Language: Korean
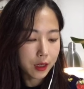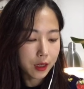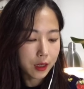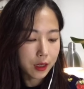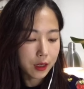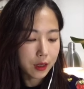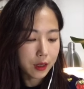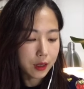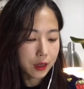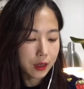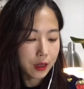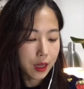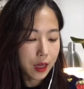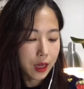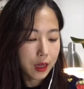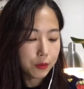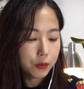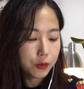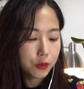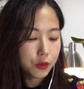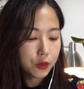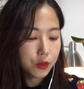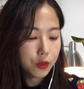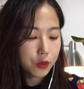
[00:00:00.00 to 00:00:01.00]
한 네
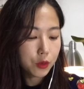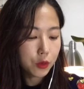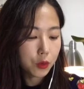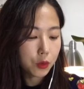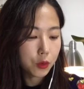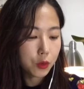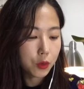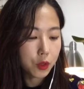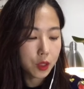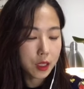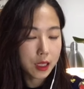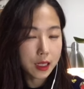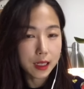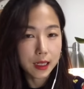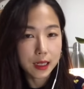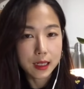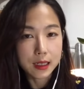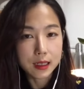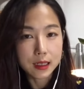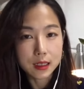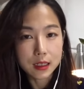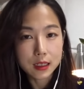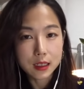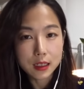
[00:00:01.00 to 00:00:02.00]
분 정도랑
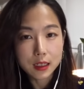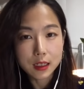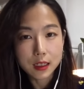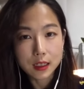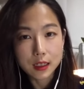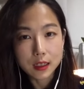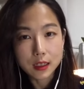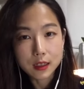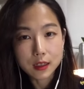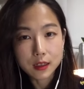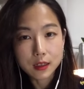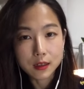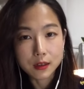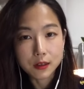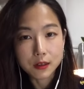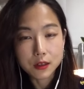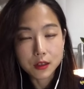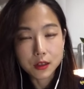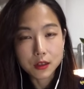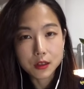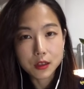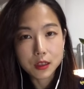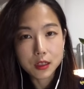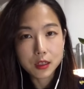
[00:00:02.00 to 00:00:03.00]
같이 어,
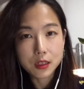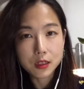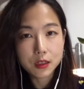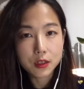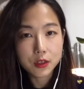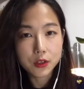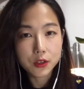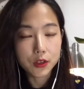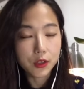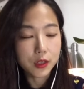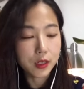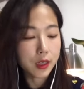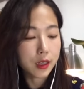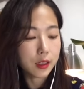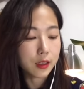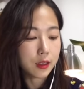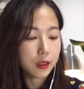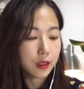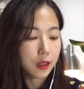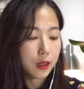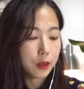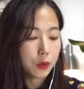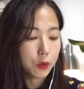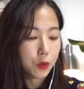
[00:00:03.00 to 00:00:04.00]
전시를 기획을
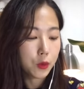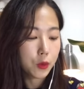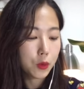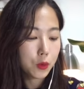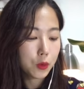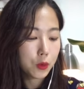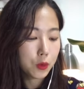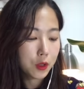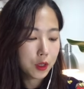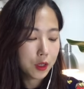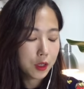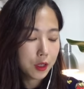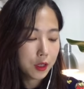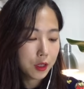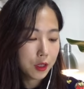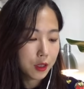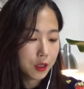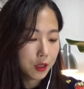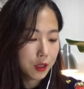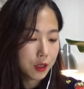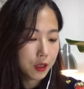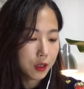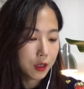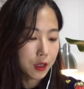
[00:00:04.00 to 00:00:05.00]
하고
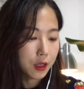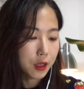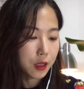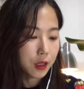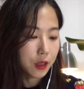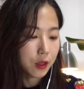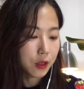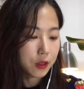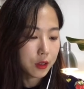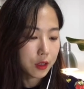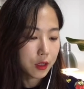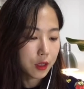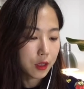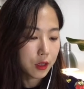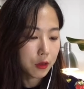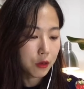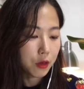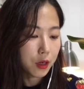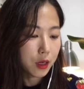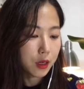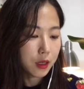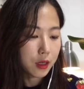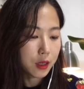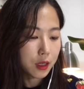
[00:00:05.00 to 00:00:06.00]
네, 제가
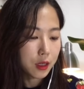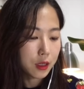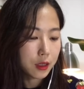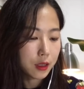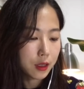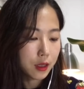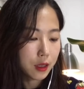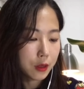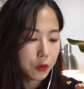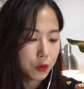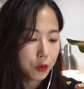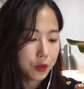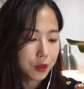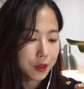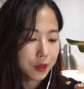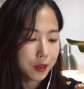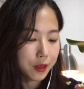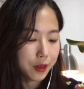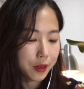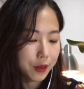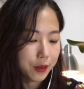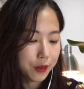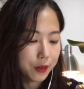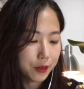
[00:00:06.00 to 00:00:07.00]
관리를 하고
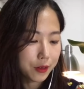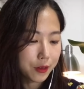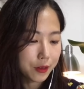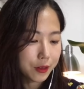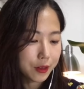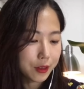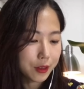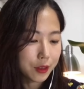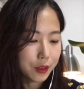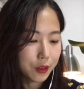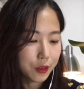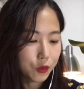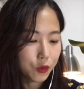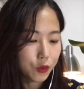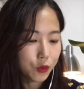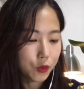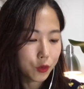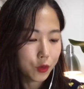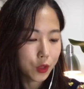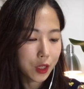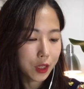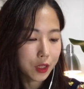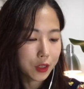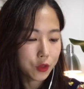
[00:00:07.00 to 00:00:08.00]
있어요. 그래가지고
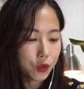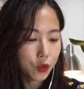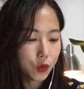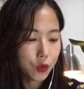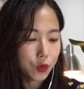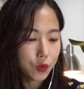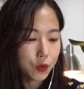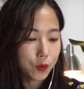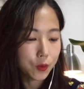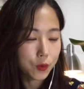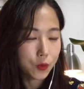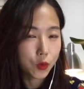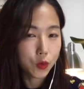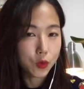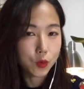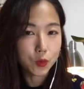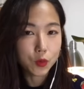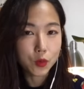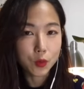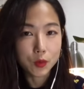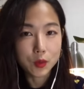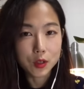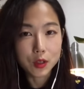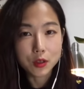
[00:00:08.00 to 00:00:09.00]
약간 좀, 요즘
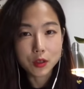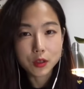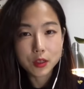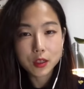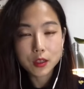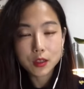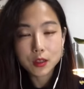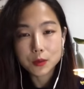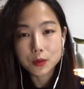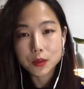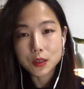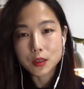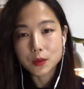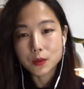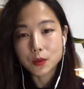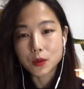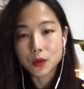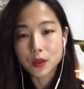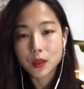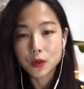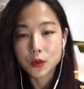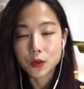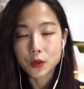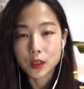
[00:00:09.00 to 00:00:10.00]
좀 정신없이
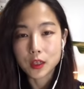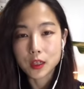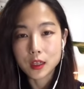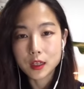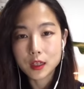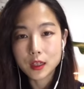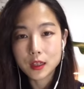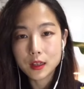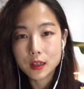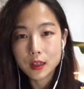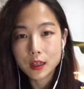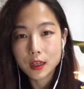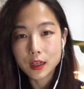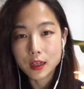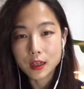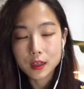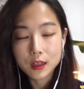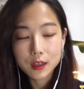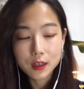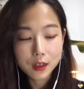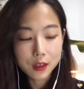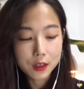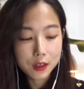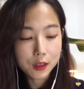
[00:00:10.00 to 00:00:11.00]
보내고 있긴 한데
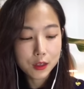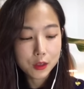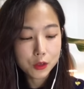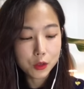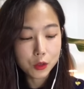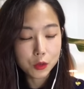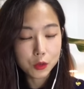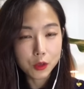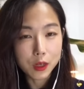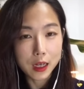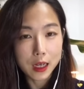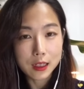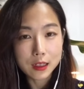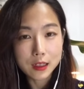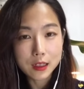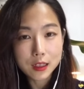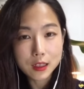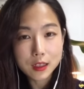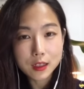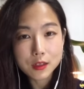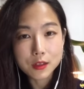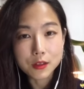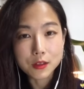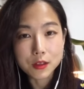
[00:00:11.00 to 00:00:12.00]
저도
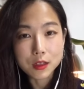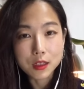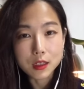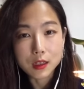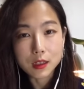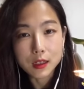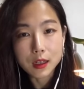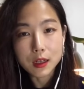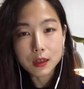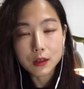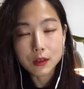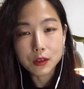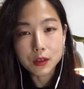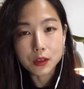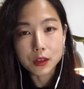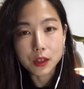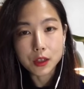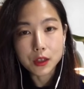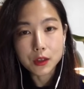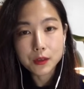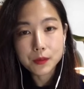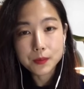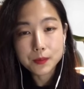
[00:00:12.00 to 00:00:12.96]
같이 전시를 하거든요.